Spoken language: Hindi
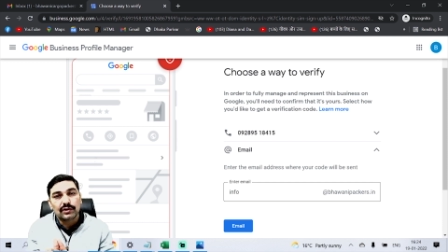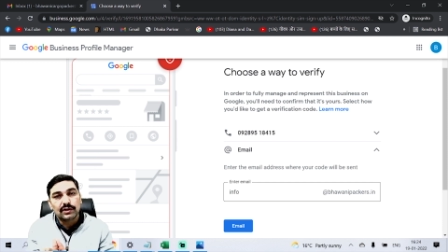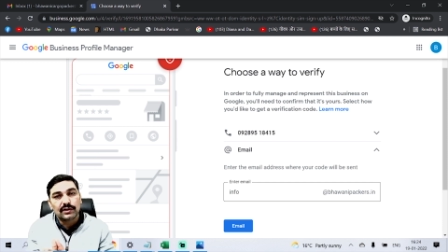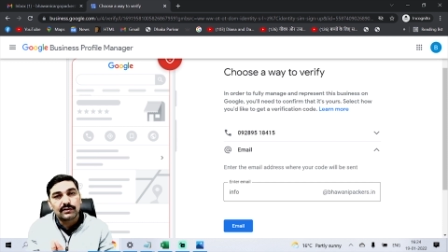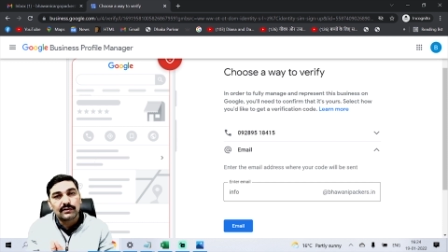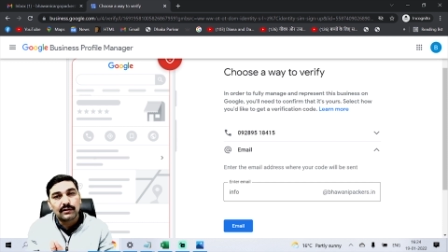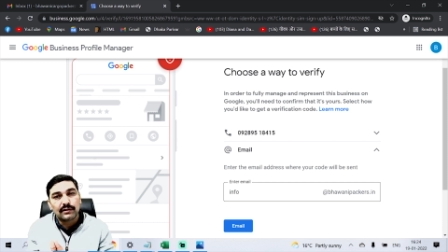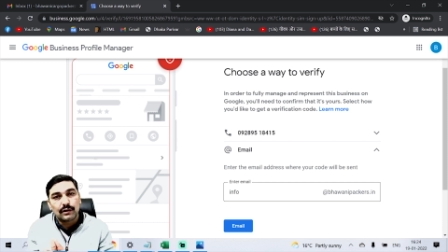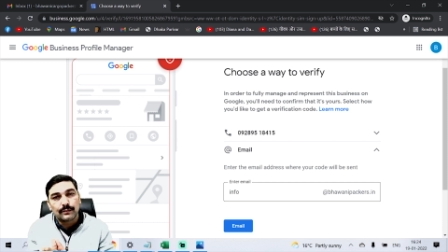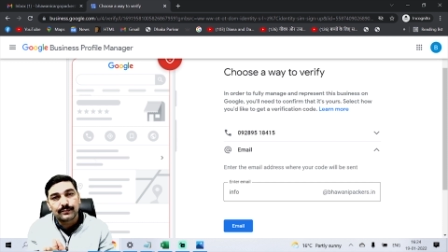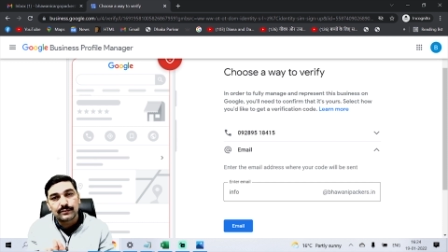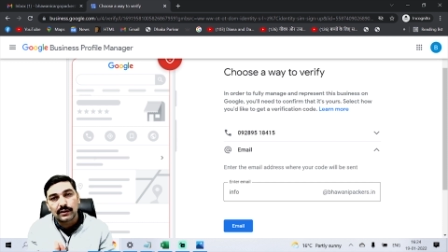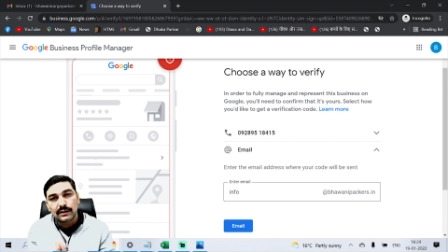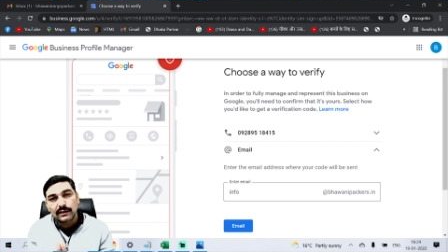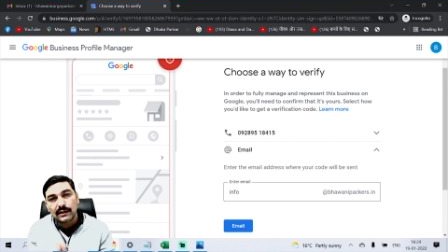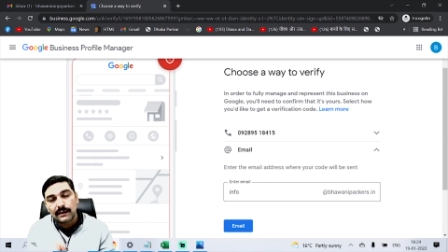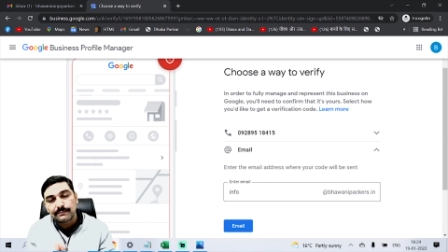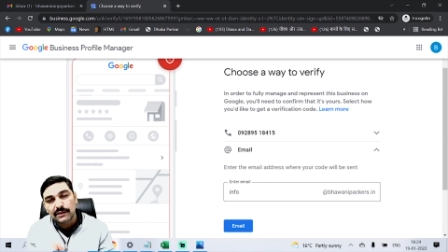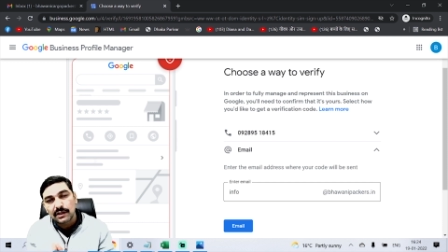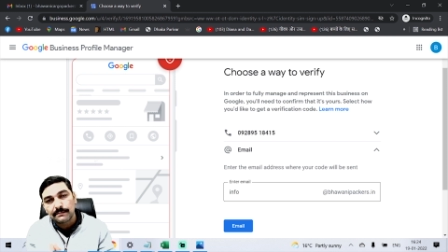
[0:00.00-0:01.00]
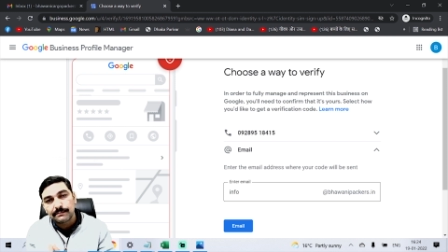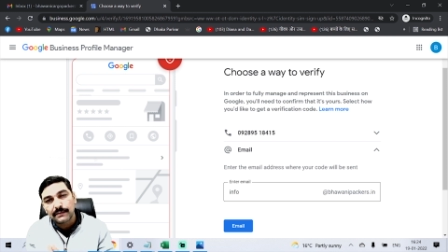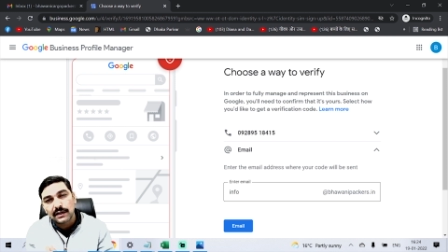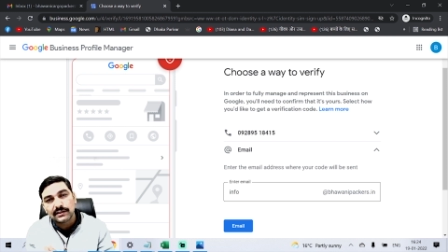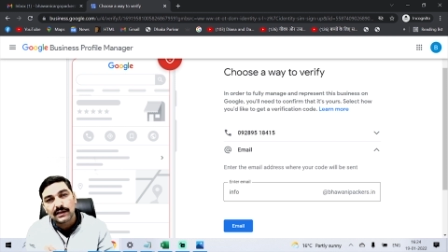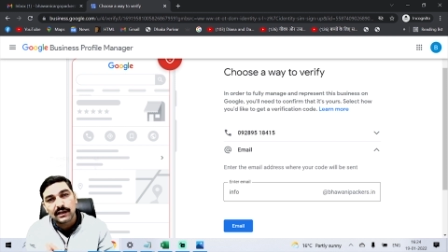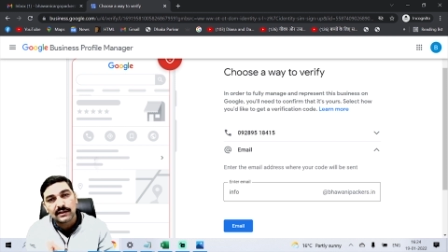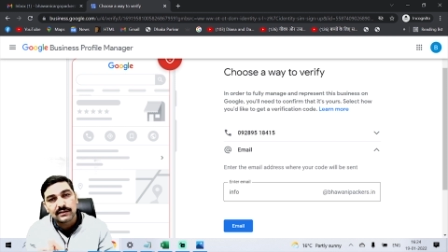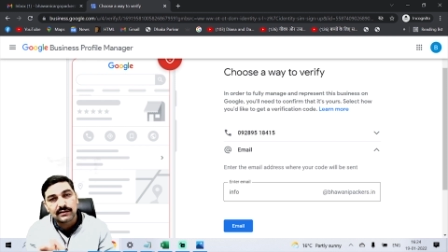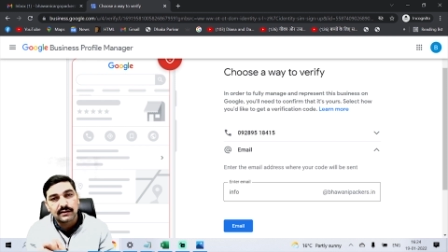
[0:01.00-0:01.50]
तीसरा ऑप्शन आपके
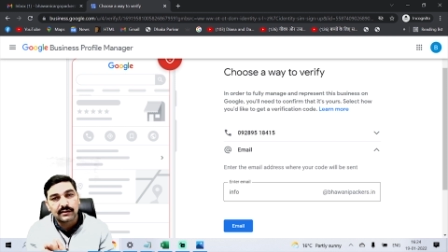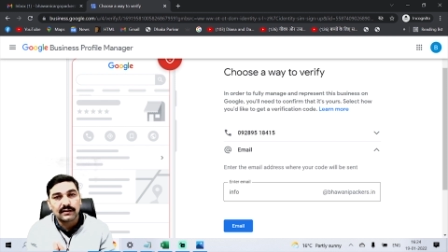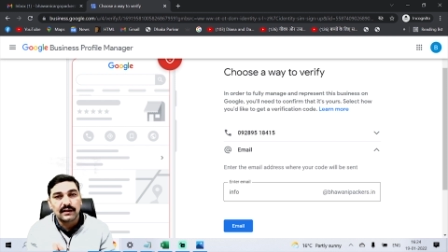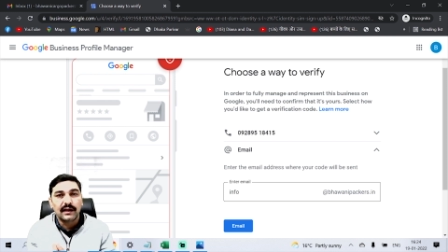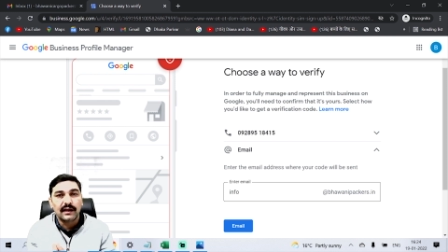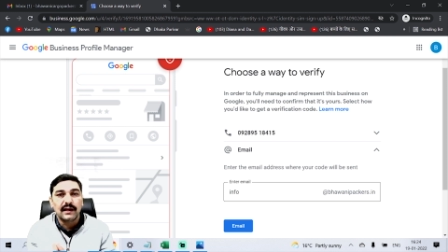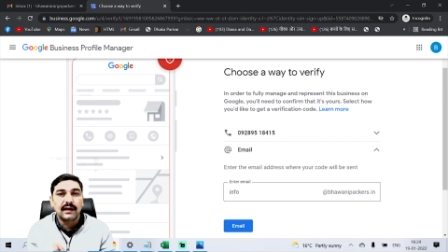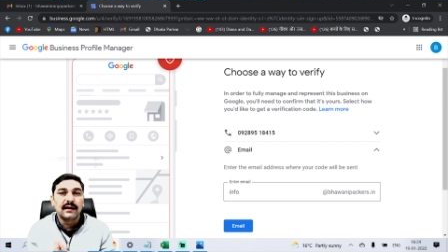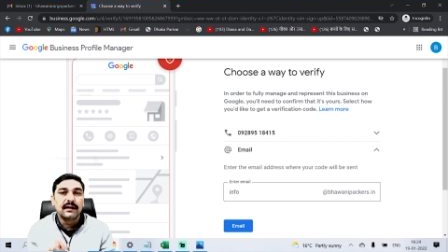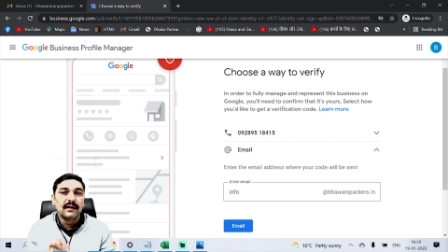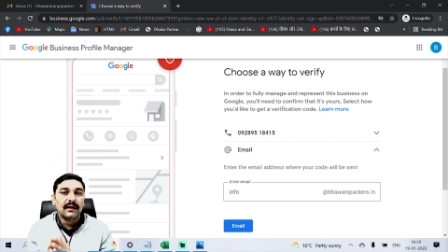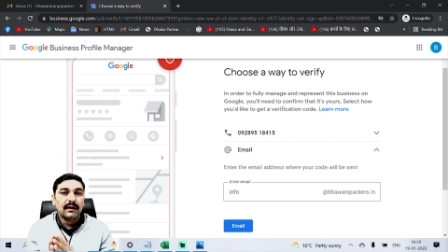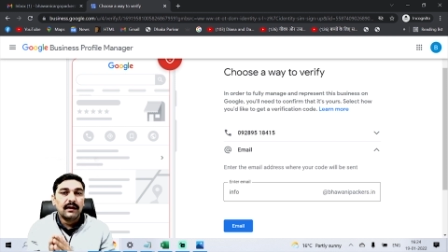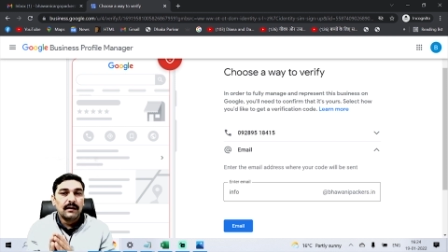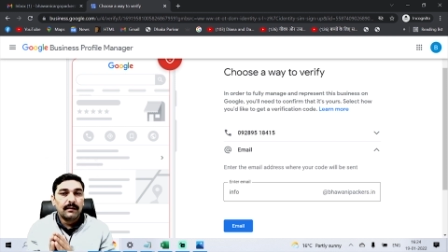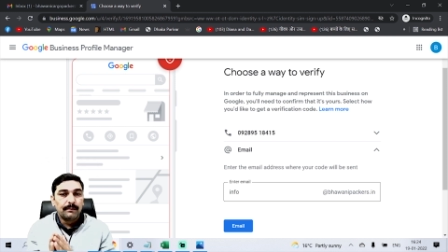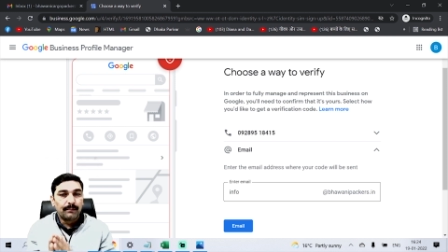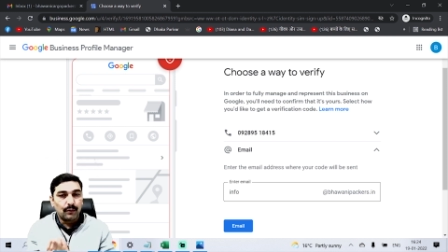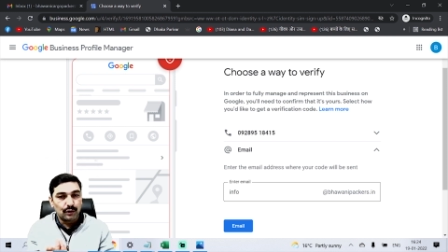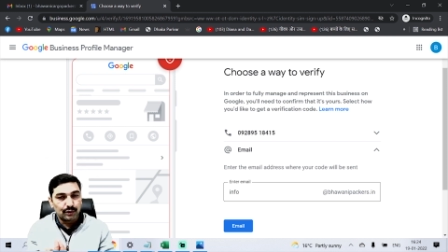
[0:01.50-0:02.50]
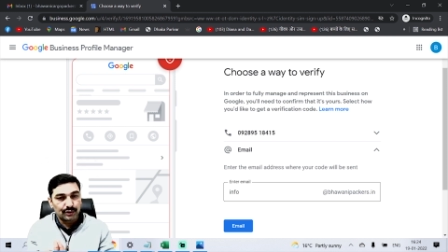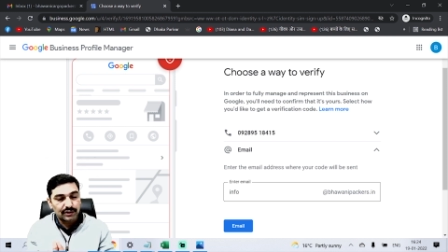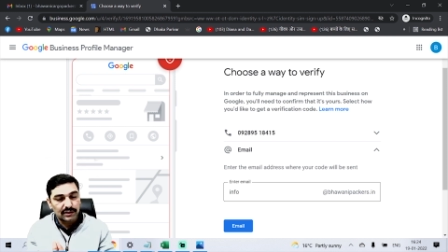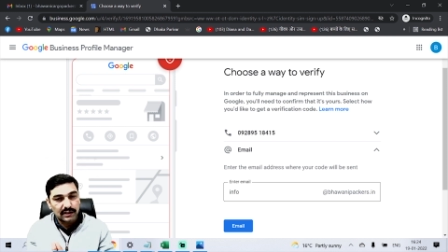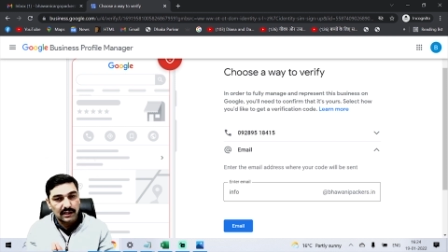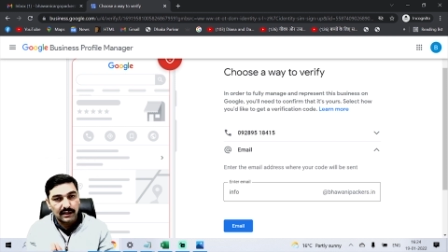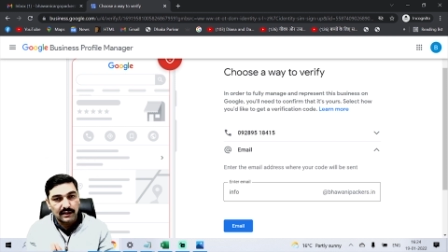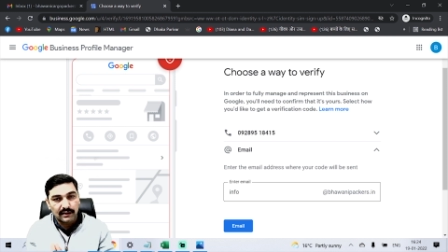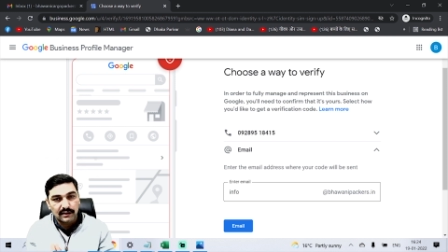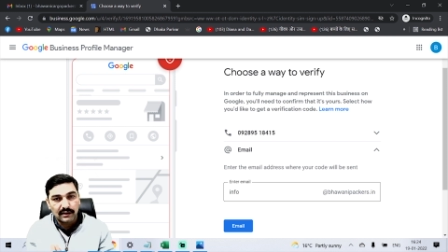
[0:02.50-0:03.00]
पास आ सकता है पोस्ट
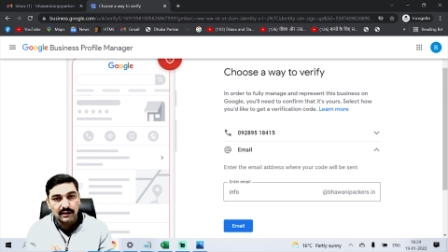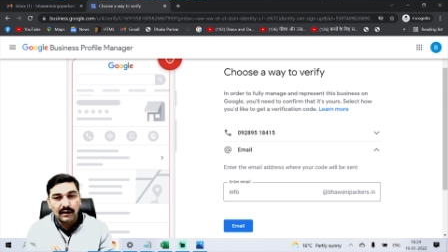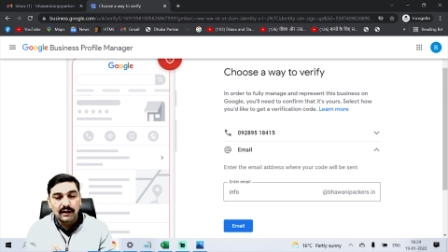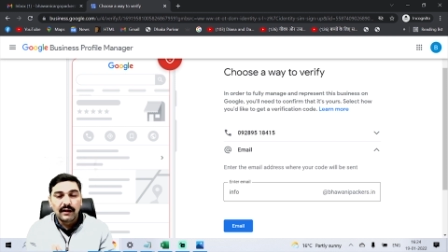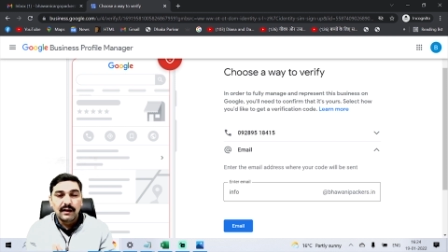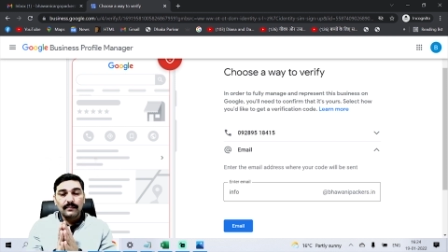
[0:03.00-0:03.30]
कार्ड का